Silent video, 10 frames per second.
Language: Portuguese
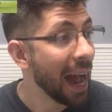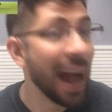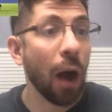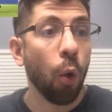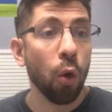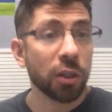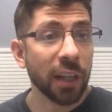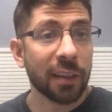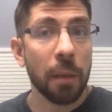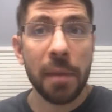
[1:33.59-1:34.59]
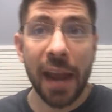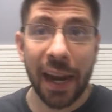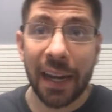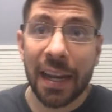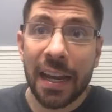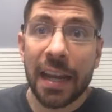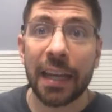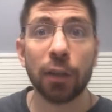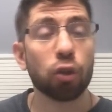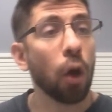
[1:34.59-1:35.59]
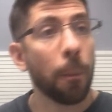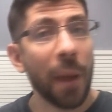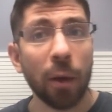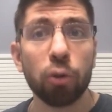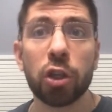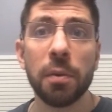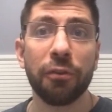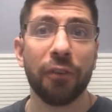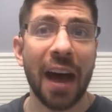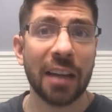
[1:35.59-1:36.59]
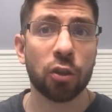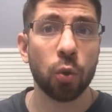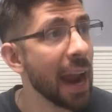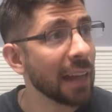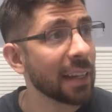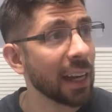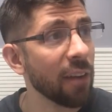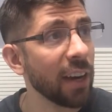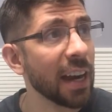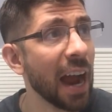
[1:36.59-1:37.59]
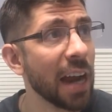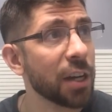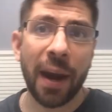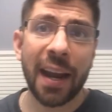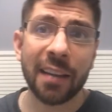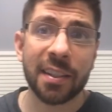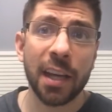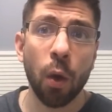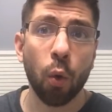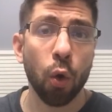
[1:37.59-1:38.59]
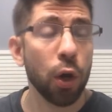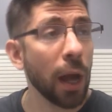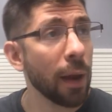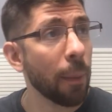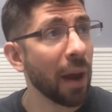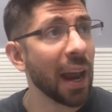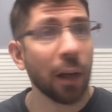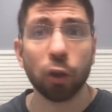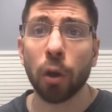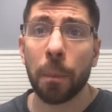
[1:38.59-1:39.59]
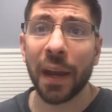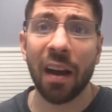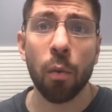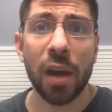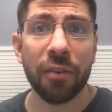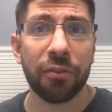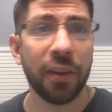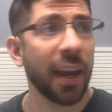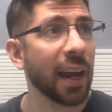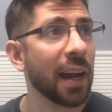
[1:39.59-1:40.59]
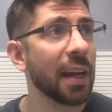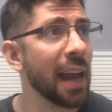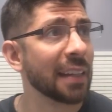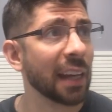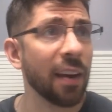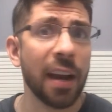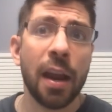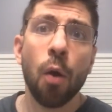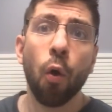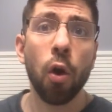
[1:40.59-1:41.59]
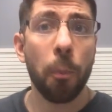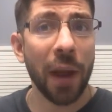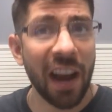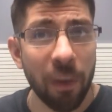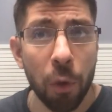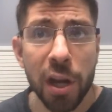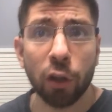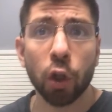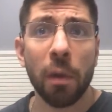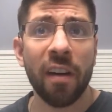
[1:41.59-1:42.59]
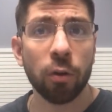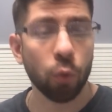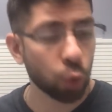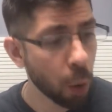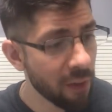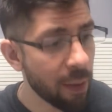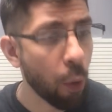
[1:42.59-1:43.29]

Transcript: A Rússia também que só pega os times fácil. Essa que é a verdade. Parece eu quando eu ia na balada, eu só pegava mulher feia. Essa que é a verdade. Quando eu pegava bonita, eu tomava, tomava